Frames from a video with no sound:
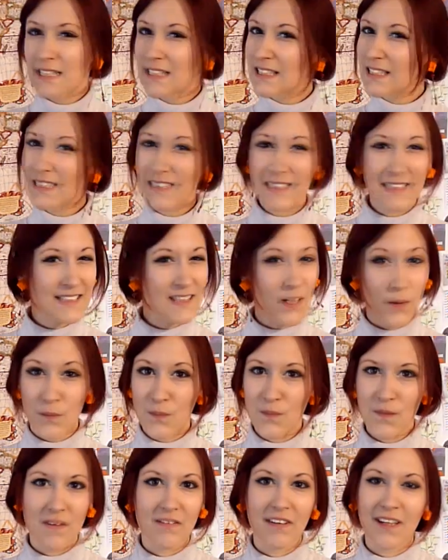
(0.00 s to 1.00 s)
Non,
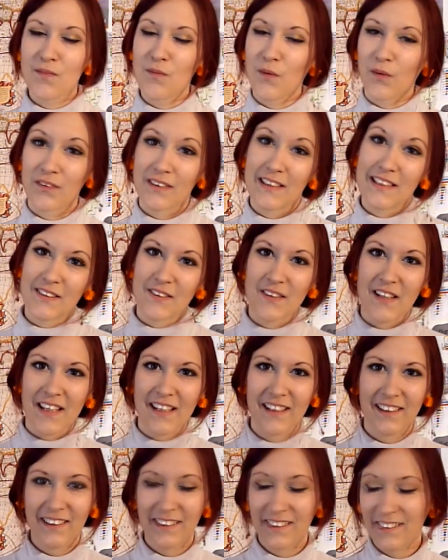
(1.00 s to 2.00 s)
pas vraiment, désolé.
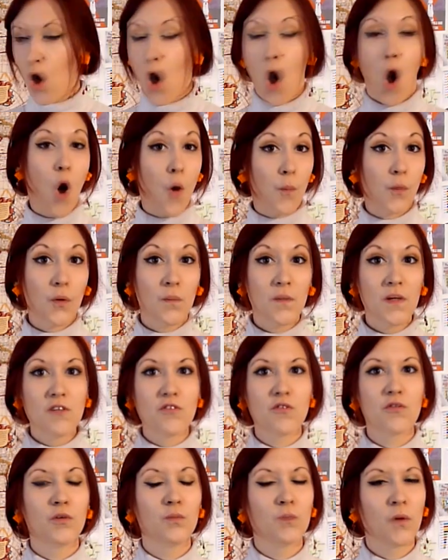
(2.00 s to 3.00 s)
En premier, je
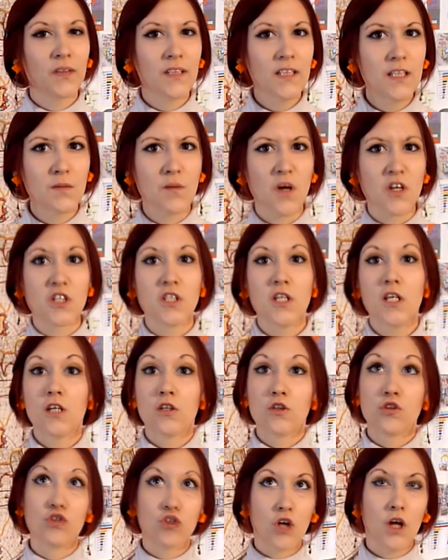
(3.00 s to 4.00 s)
vais vous demander d'imaginer
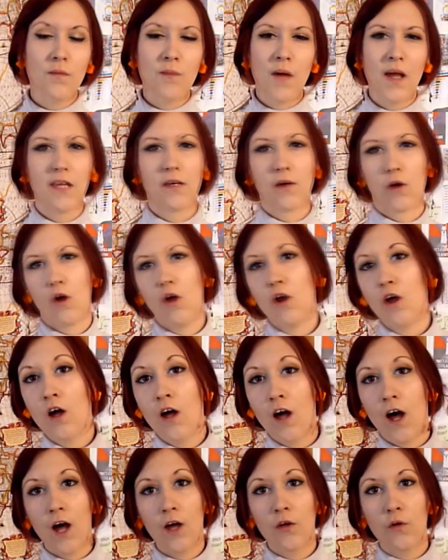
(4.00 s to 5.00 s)
John Michael,
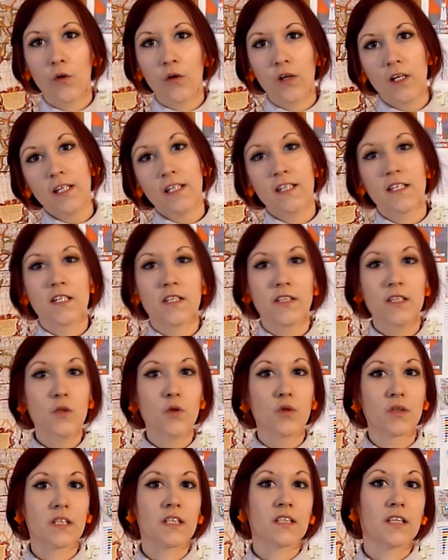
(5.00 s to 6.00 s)
un Anglais qui décide
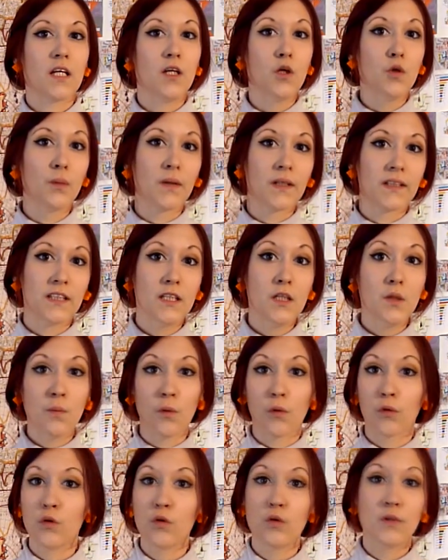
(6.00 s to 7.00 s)
de s'installer au Brésil
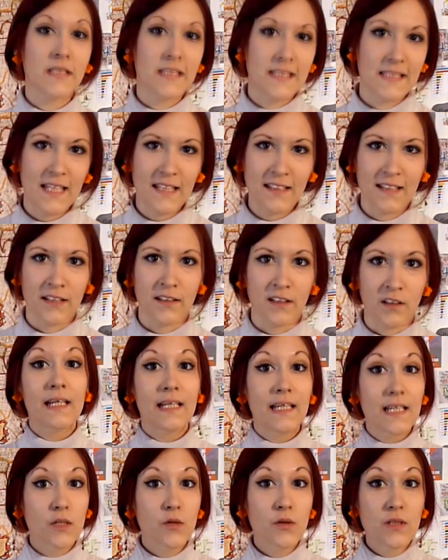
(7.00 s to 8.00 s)
pendant une dizaine d'années.
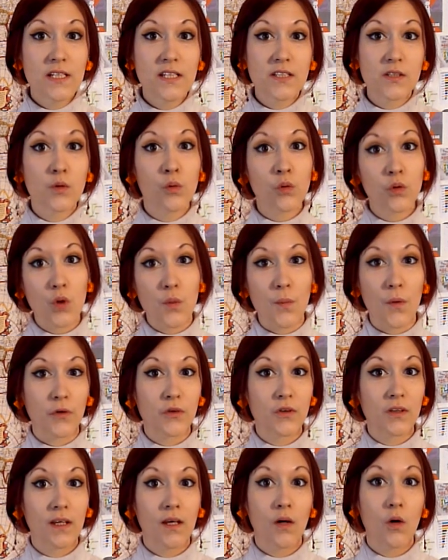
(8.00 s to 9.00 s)
Il utilise donc le
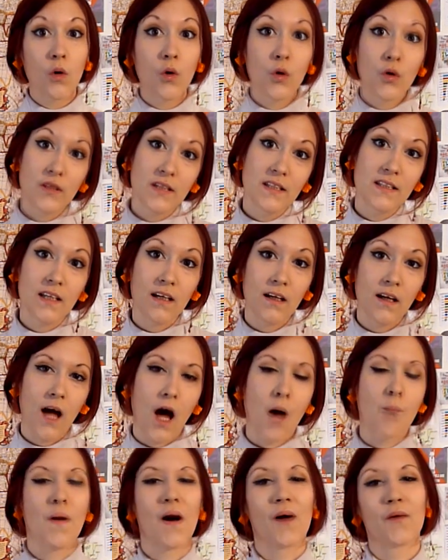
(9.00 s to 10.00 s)
portugais au quotidien,
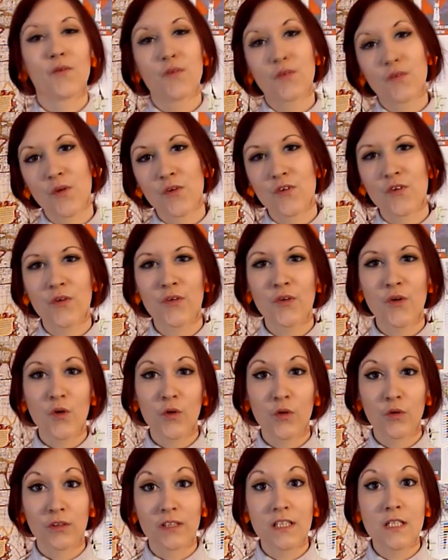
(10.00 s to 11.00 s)
à part de temps en
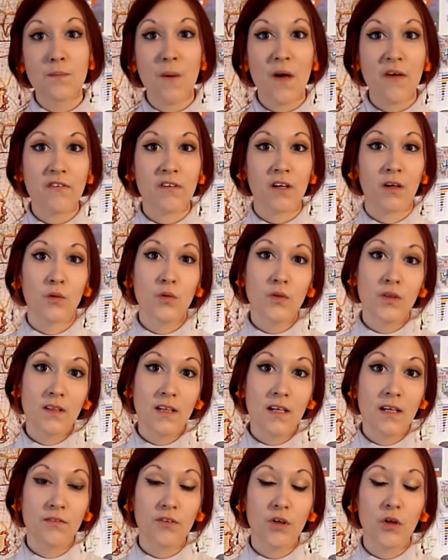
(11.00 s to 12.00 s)
temps quand il passe un coup de
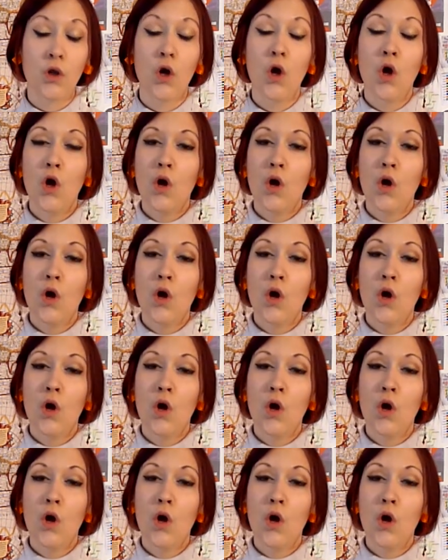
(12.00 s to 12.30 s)
téléphone,